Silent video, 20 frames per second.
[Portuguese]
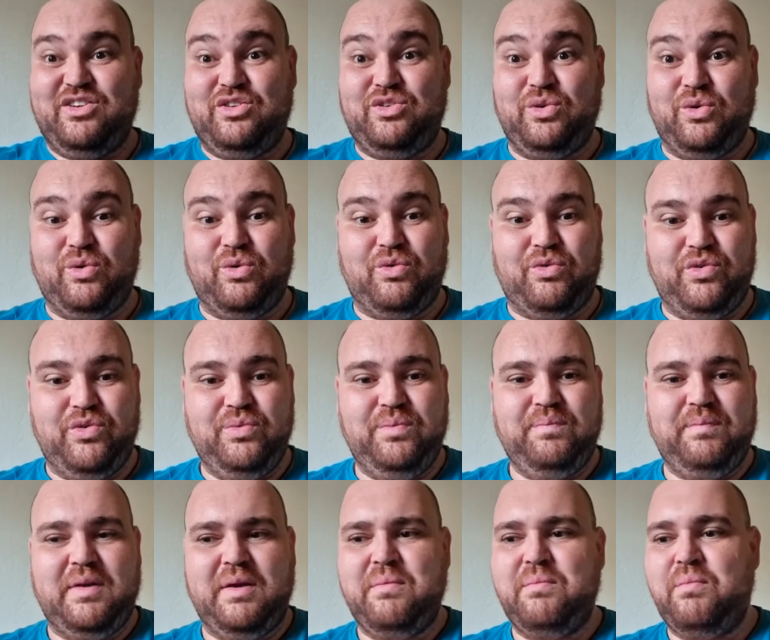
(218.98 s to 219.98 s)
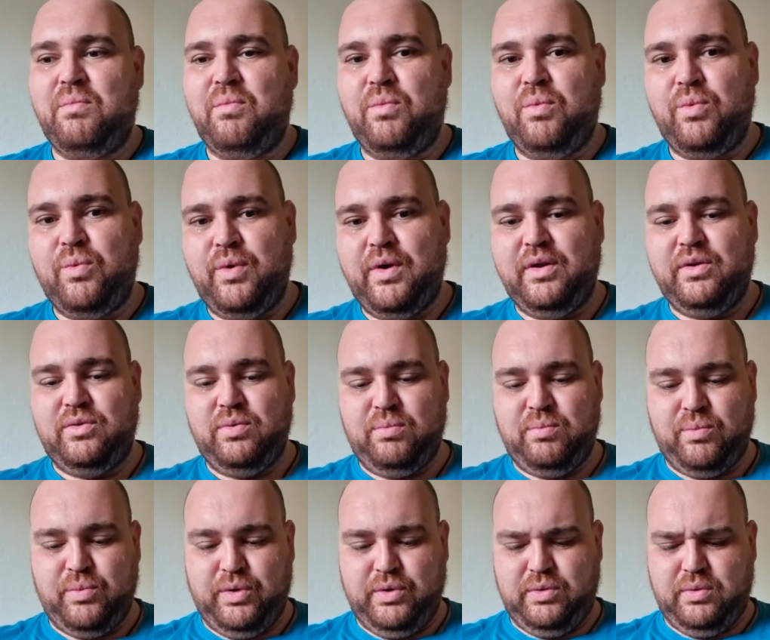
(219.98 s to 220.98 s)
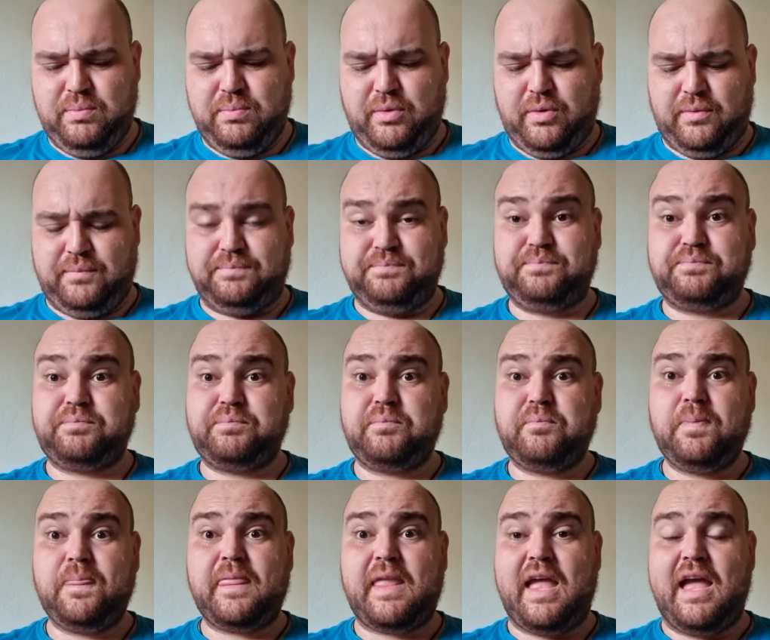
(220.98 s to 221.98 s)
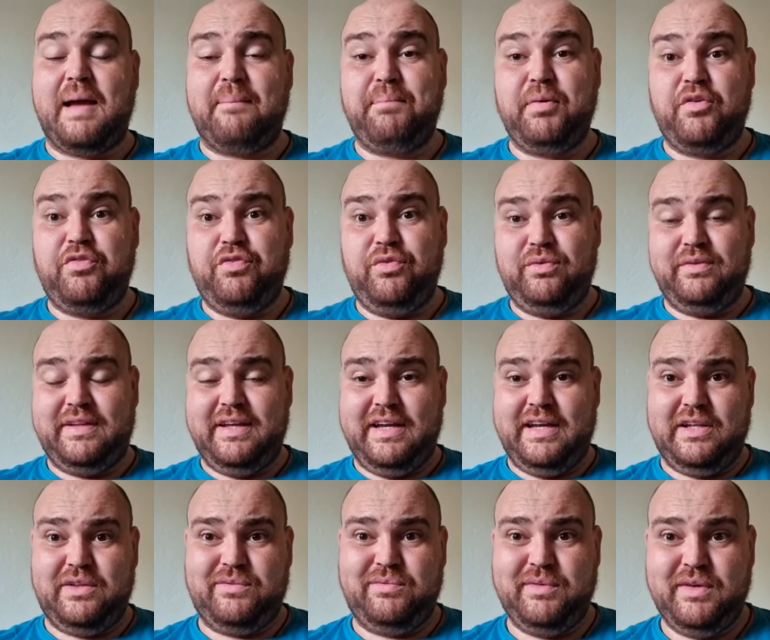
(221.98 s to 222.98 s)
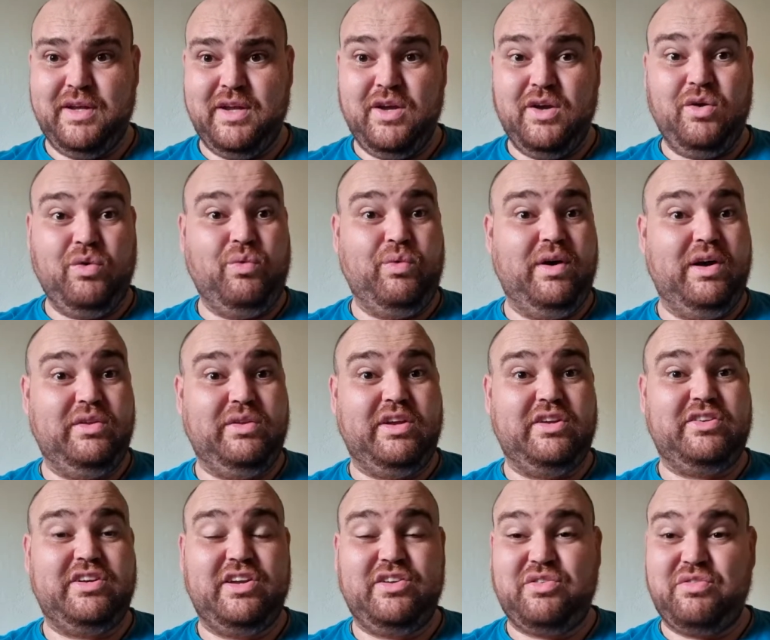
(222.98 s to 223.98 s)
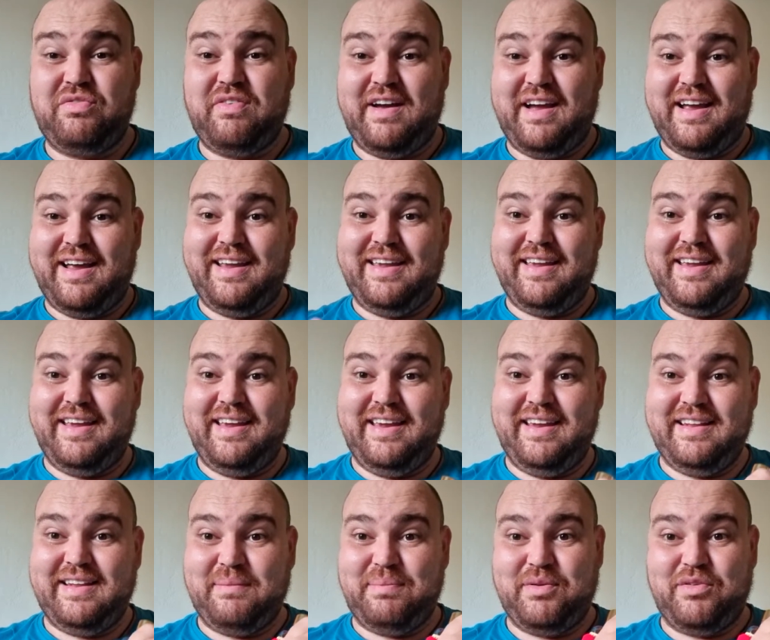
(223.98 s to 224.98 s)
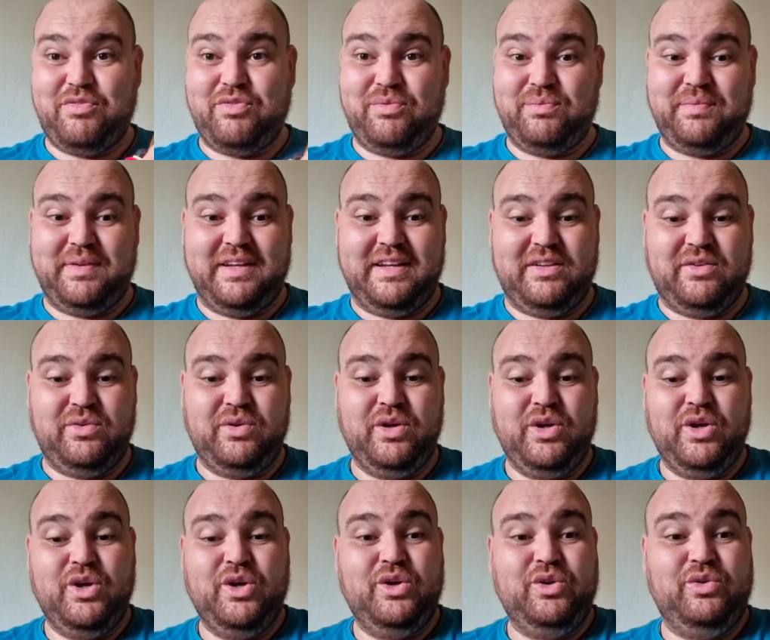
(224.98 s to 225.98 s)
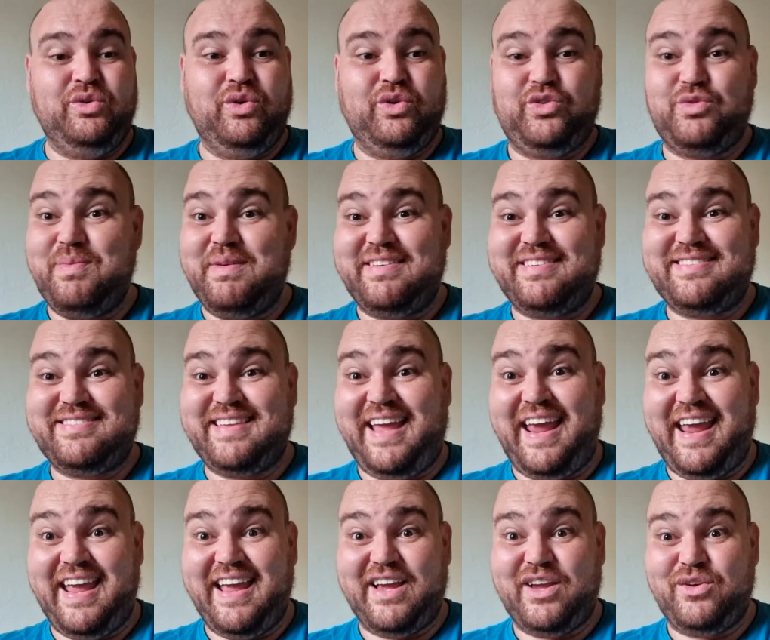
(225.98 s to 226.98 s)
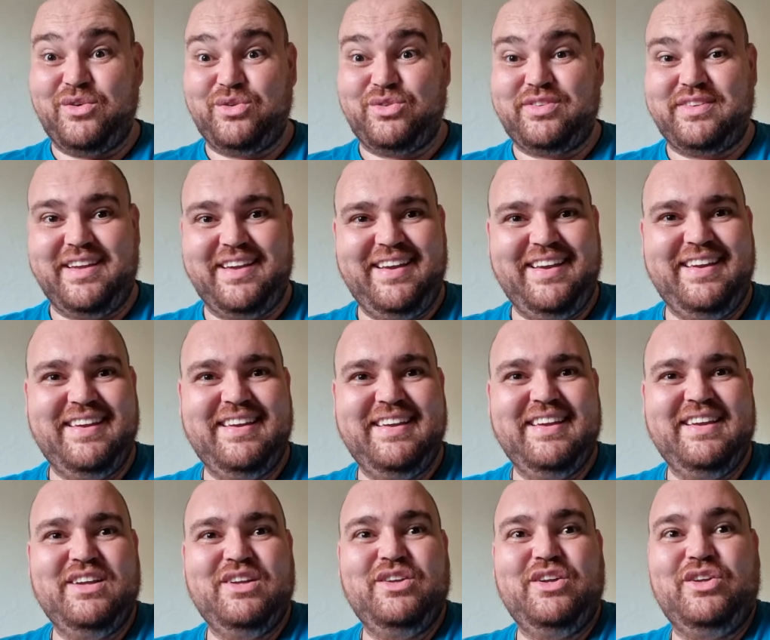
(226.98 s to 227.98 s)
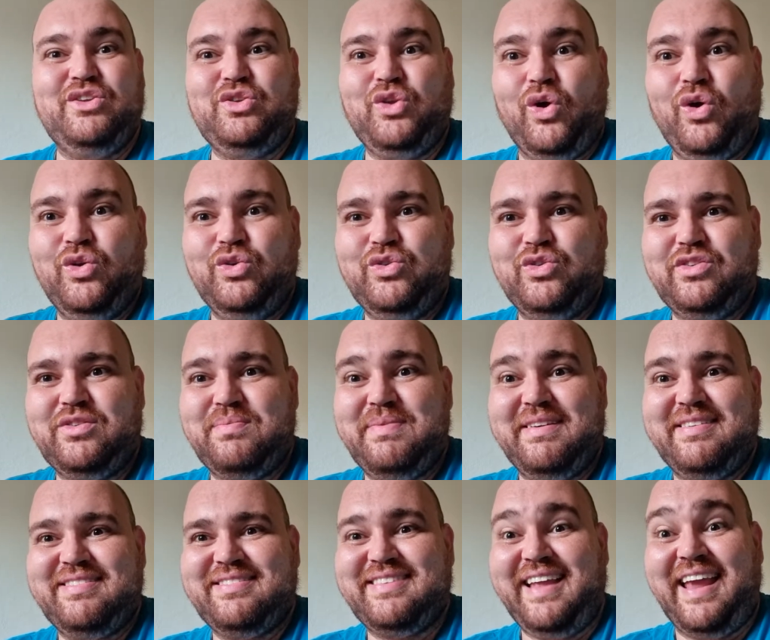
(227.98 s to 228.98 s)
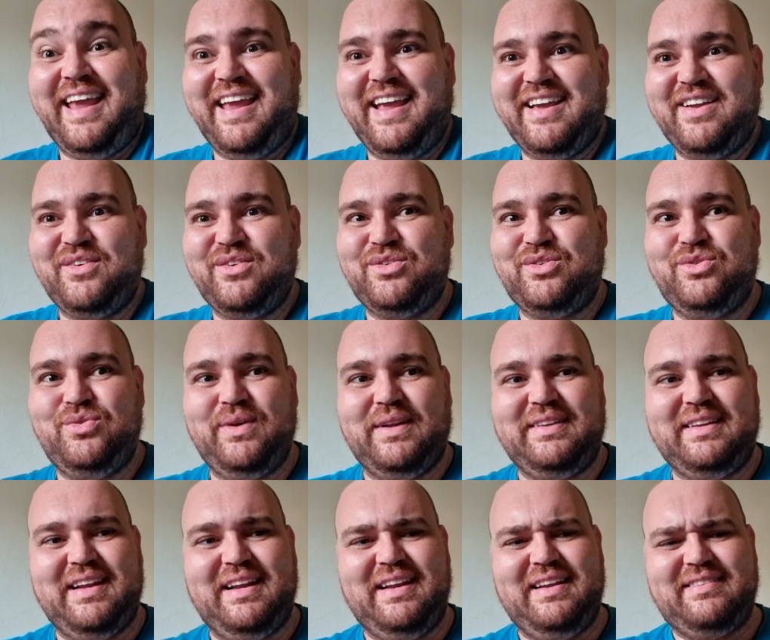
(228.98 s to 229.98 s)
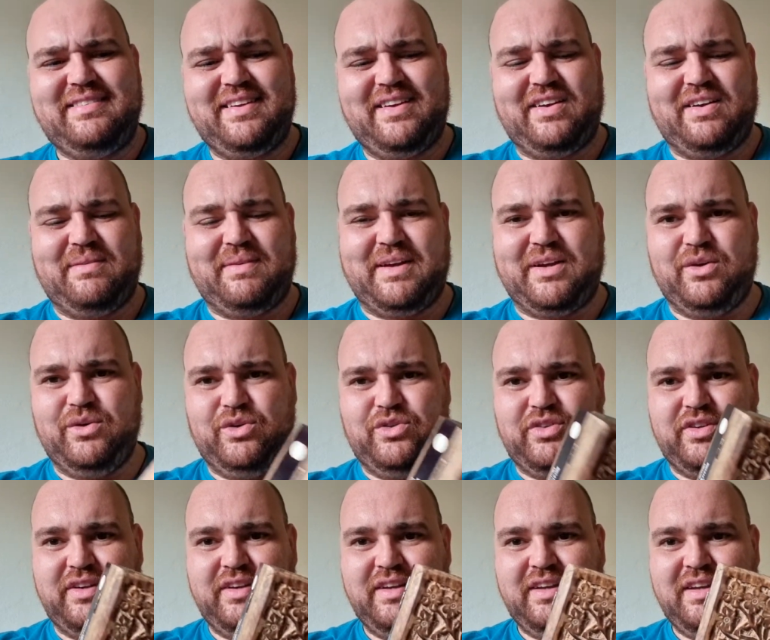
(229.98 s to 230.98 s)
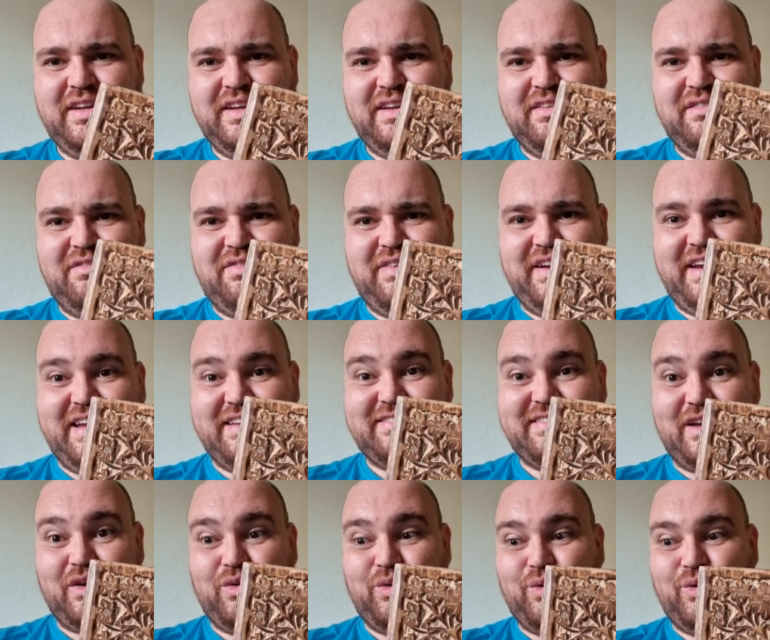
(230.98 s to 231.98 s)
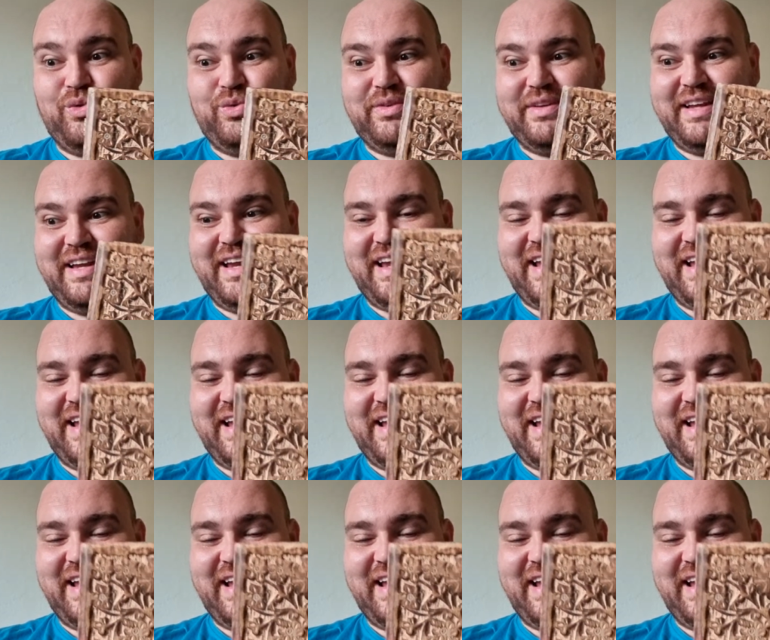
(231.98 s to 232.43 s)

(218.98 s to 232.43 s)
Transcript: é show, viu? É muito, muito bom. Aprofundando, quando a gente vai ainda aprofundando nos mistérios, né? Em todos os mistérios do Ateliê Gravarucci, vem essa outra